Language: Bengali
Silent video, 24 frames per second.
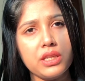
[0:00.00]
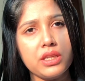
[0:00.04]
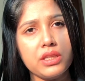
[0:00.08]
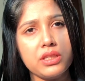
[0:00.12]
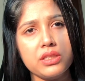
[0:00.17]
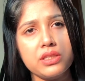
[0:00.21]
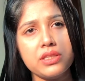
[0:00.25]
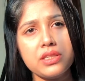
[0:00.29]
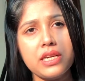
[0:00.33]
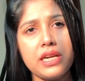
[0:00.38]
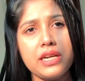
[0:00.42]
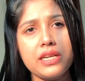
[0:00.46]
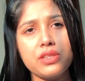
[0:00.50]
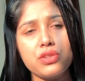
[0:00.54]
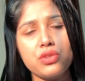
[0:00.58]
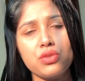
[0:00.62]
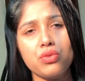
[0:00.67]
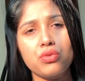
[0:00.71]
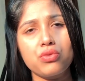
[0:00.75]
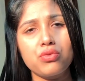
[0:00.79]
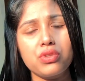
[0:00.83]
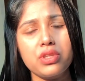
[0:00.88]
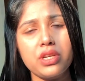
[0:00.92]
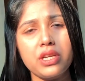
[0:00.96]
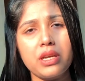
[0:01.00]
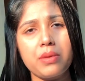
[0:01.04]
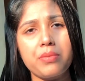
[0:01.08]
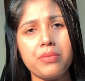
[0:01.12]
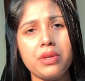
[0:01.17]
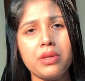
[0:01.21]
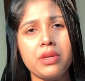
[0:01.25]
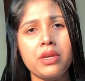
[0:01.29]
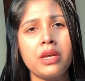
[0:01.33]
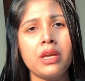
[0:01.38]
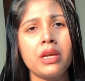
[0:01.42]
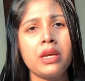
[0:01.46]
দেন সাইজ অনুযায়ী
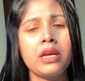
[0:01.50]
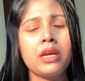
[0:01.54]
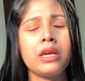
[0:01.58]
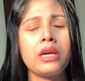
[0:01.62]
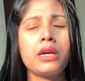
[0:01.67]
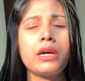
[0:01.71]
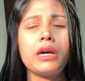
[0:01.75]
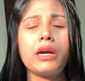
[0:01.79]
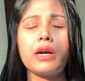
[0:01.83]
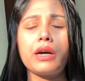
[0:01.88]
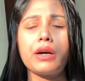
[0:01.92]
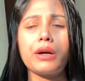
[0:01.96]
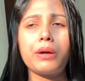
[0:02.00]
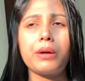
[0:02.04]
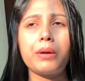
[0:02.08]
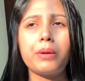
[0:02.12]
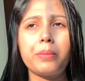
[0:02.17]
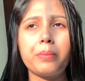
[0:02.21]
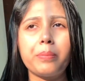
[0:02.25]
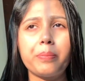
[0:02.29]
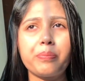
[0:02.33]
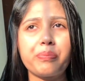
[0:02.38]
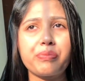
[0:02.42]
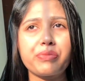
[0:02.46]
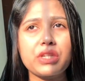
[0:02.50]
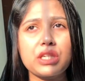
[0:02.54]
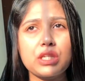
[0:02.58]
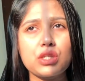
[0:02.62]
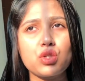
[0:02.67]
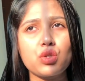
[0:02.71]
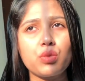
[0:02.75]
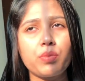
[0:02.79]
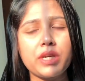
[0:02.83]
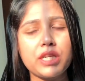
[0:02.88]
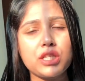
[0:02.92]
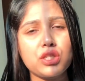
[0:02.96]
আমি
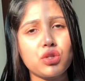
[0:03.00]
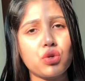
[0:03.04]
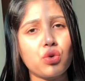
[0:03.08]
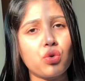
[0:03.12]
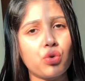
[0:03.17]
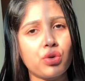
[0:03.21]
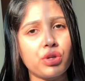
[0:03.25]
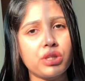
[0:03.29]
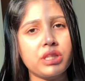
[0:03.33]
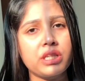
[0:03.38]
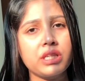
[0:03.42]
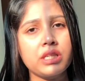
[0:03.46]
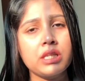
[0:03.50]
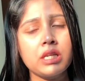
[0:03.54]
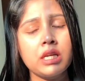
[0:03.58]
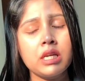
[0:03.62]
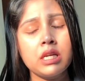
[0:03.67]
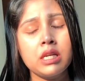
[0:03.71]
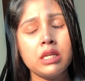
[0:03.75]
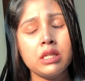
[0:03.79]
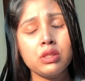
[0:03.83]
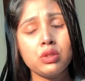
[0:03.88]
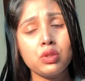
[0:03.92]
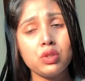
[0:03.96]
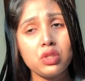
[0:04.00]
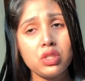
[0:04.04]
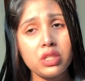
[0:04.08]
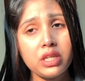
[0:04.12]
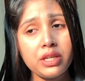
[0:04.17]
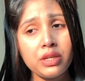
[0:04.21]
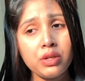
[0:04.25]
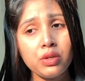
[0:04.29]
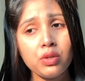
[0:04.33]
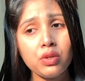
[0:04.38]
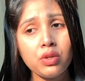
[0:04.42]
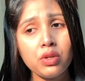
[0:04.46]
কাস্টমাইজড করে দিই তো
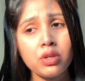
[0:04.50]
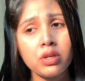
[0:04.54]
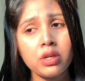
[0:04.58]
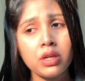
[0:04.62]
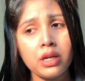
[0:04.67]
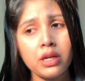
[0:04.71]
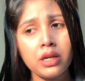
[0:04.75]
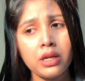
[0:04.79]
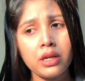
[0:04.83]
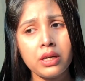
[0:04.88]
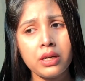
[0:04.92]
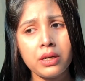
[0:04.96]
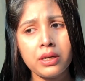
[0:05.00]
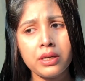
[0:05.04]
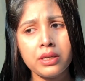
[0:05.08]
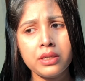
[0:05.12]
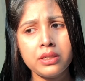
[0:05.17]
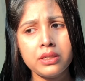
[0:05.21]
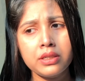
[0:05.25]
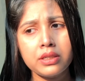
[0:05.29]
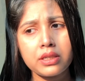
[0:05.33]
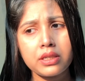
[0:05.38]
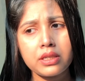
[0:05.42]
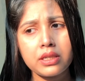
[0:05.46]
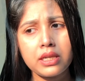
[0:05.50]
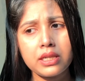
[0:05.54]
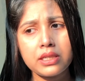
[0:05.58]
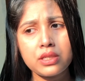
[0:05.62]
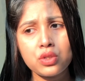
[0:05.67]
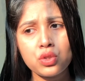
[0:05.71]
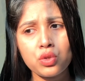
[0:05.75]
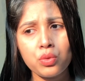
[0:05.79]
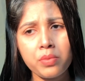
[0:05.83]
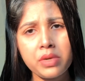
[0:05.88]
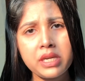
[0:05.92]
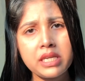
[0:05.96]
যাই হোক আর
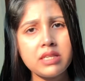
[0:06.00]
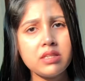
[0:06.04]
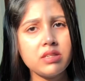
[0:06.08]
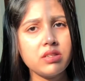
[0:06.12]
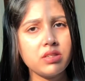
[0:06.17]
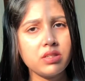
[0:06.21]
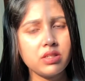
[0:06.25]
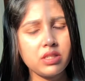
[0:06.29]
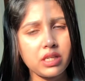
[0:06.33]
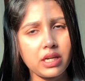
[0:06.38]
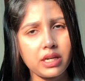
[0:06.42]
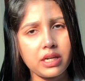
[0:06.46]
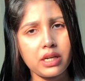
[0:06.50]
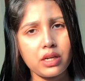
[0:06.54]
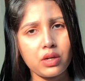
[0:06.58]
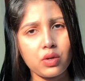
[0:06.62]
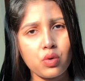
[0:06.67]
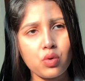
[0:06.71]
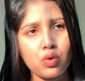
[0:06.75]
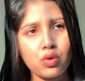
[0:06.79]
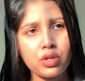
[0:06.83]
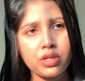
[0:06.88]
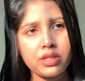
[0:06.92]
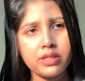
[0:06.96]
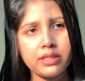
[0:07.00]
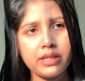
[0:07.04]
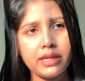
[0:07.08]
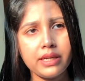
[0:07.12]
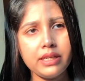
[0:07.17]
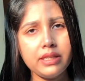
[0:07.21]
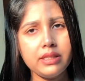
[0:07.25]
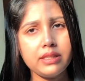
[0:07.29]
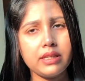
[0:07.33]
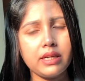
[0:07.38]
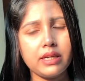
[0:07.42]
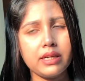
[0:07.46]
কাস্টমাইজড যারা করে
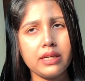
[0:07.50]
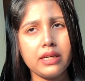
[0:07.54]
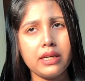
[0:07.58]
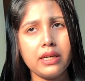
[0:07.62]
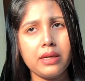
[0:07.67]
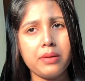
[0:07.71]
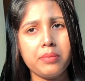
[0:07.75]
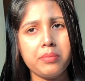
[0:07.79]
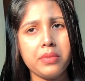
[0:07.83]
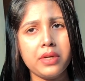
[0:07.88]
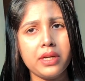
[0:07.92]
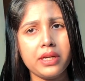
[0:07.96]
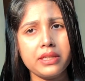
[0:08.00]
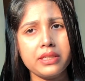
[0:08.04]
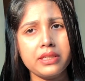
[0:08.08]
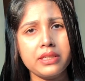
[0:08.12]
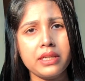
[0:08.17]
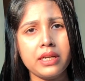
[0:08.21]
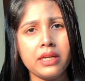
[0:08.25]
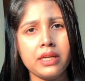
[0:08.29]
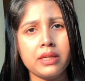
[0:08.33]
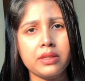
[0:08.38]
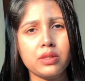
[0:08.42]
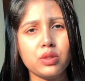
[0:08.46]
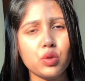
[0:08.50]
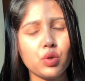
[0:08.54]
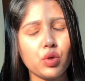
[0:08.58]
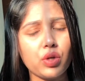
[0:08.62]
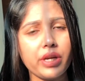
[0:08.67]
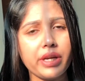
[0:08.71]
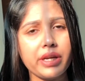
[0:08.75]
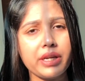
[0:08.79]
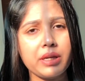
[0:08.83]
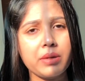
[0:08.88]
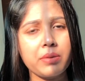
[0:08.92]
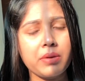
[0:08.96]
দেয় তারা একটা
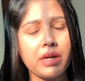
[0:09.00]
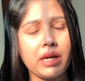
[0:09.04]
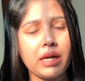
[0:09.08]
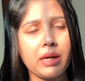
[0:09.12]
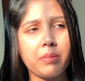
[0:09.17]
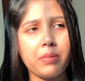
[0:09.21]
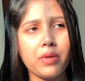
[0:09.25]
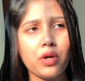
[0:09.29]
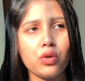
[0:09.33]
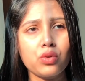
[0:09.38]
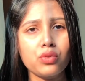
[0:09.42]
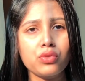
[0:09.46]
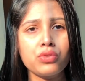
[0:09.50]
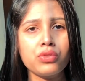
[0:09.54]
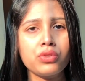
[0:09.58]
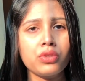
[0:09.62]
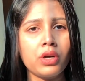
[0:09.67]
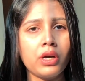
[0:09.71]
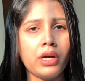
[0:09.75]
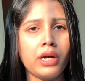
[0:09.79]
টোকেন অ্যামাউন্ট